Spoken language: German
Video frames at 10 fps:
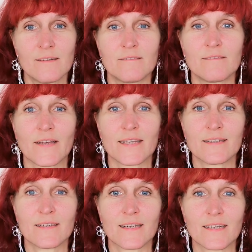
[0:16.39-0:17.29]

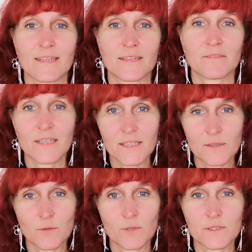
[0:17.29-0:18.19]
wenn ich
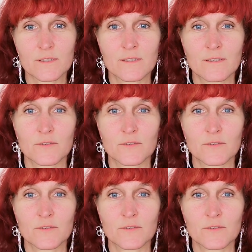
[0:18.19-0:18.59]
Videos